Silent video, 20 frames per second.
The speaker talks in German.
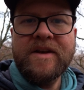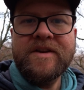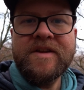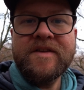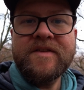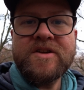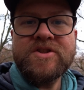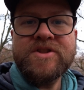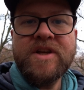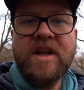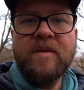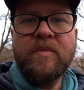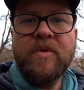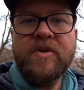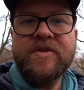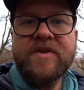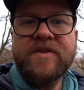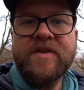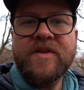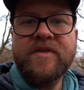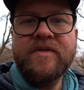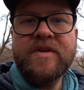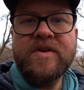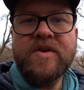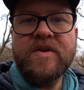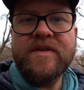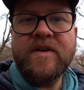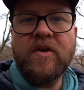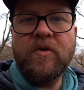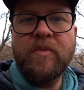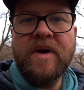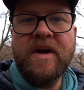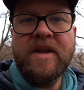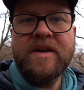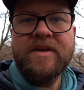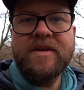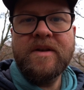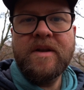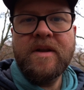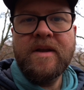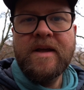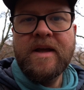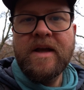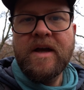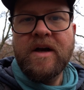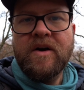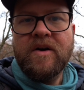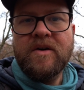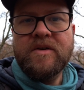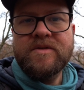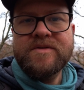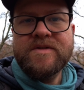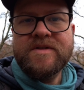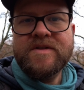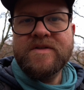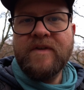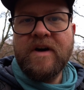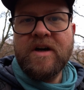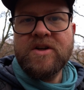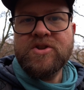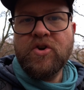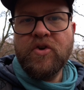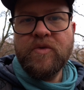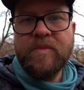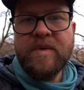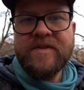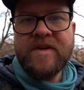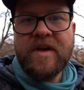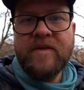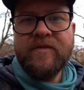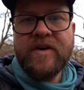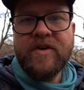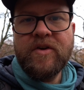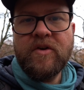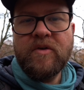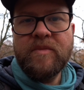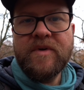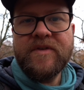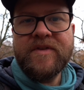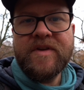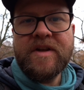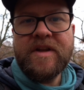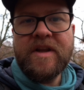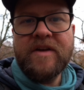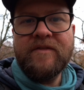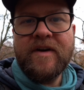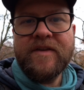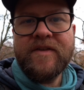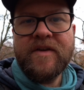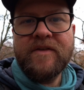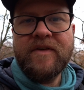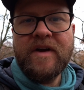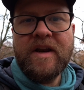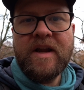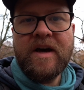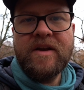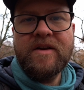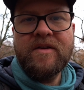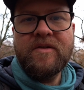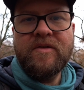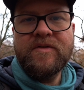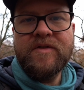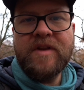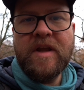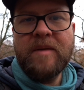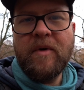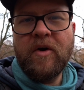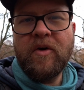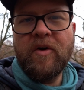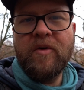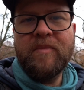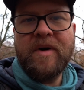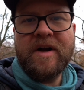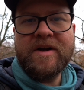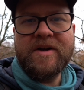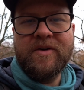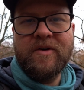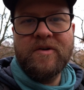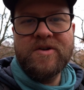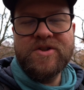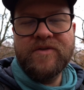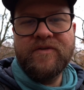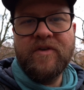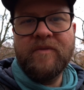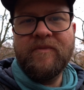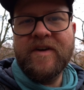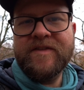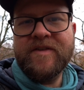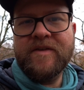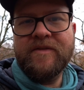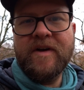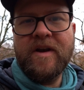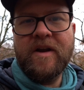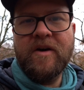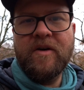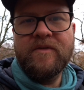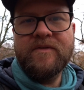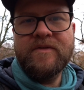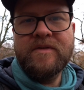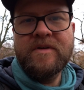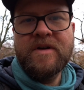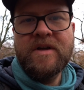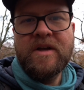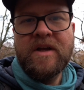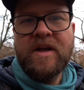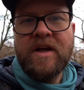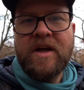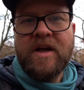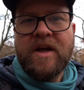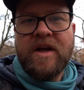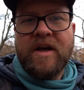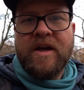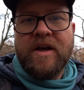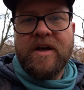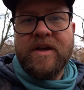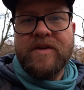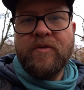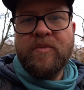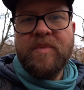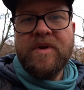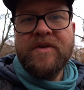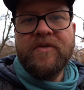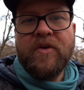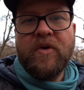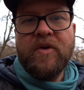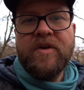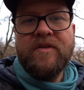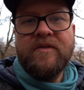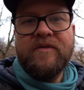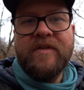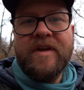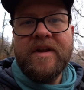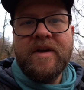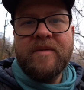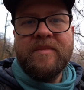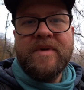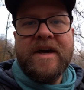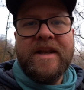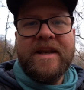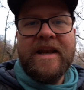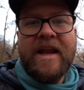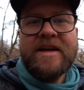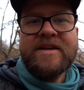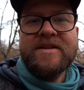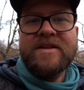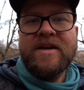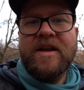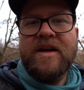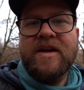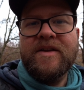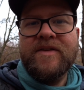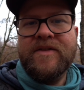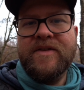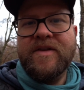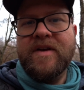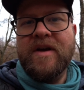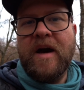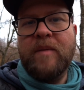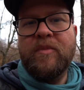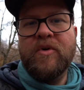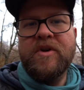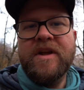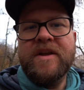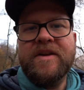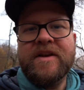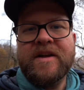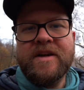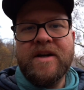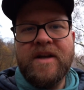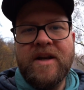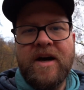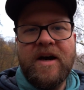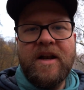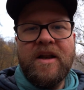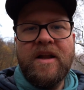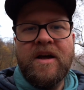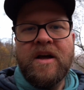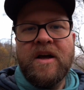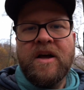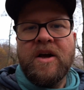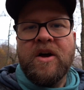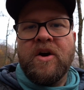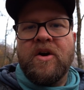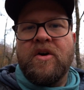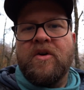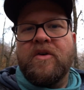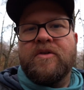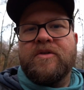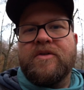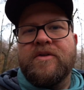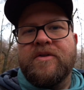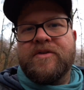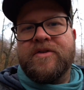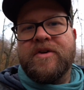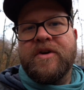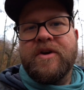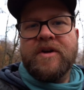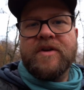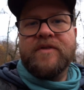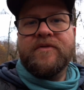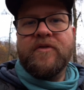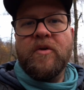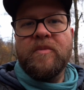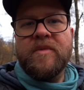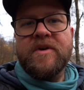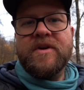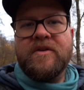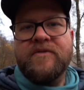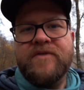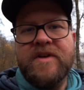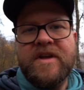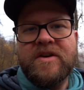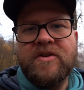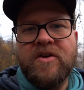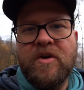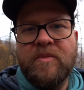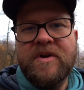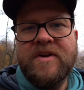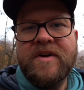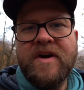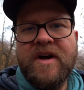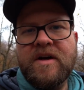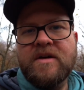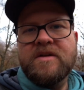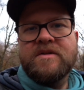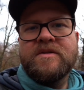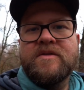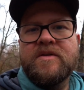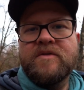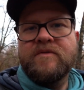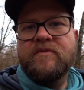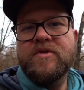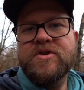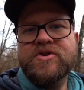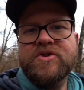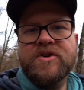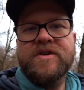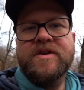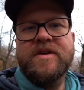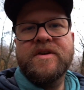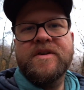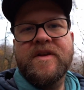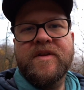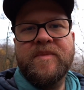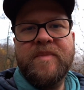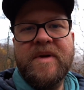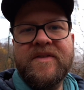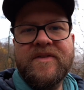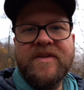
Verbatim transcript: An dieser Stelle möchte ich das Video jetzt auch beenden. Und zwar schaue ich mir jetzt einfach noch ein bisschen den Wasserfall an und nehme auch noch ein paar Geräusche vom Wasserfall auf. Ich würde mich freuen, wenn ihr mir ein Like da lasst, abonniert den Kanal und ich freue mich auf jeden Kommentar. Ich wünsche euch das